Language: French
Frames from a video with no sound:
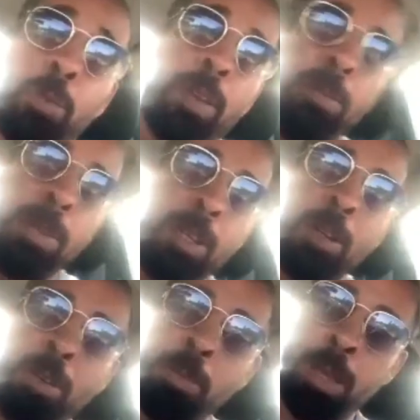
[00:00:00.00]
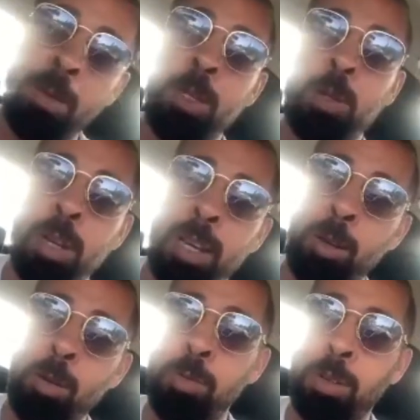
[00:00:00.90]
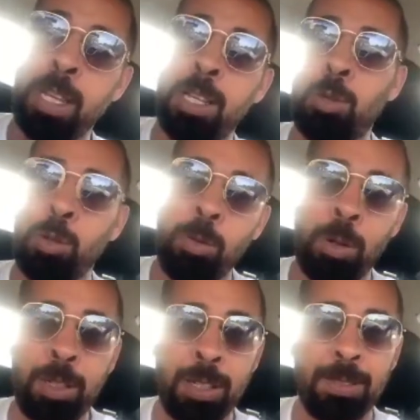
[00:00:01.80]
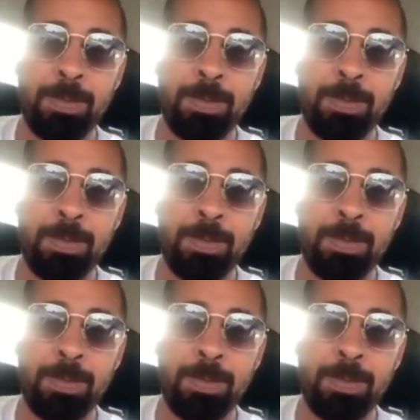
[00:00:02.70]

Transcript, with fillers: on m'avait mis, euh, mis sur un ring au bout de 15 jours de boxe.